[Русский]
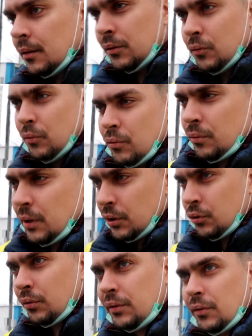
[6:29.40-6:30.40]
Ну, я
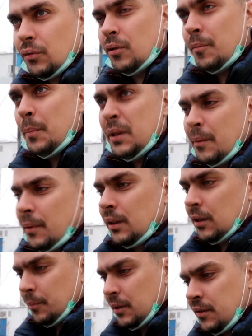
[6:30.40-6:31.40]
чувствую,
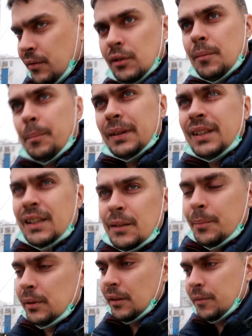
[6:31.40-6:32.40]
минималка мне сегодня
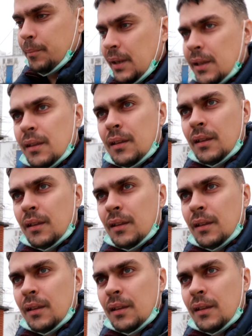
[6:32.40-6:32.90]
понадобилась бы.